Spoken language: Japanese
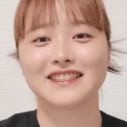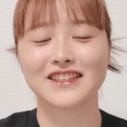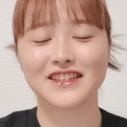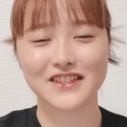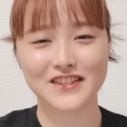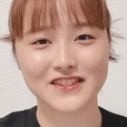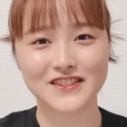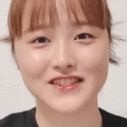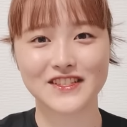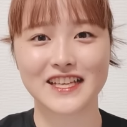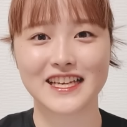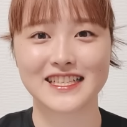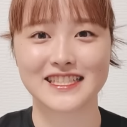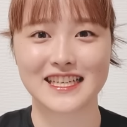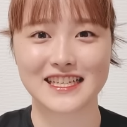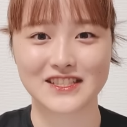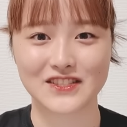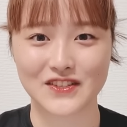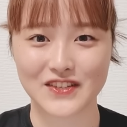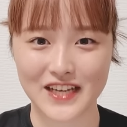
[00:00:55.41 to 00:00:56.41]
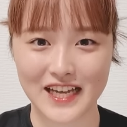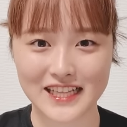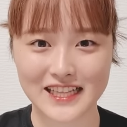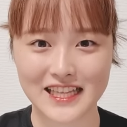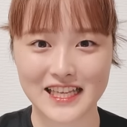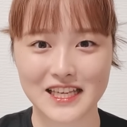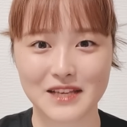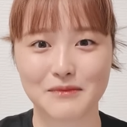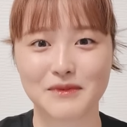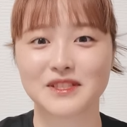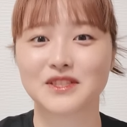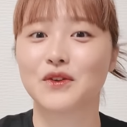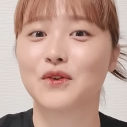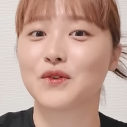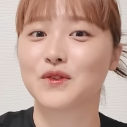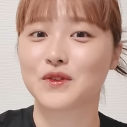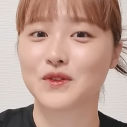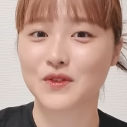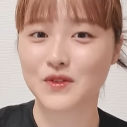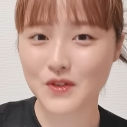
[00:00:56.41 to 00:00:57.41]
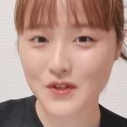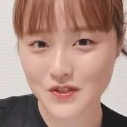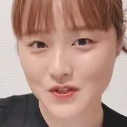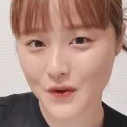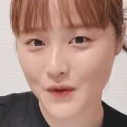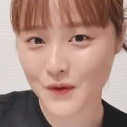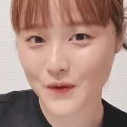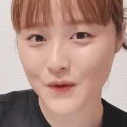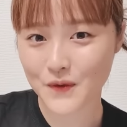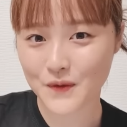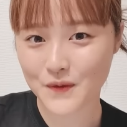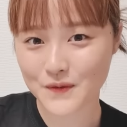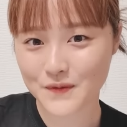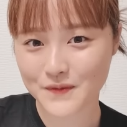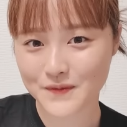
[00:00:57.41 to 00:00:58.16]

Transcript: ということで、早速やっていきましょう。どうぞ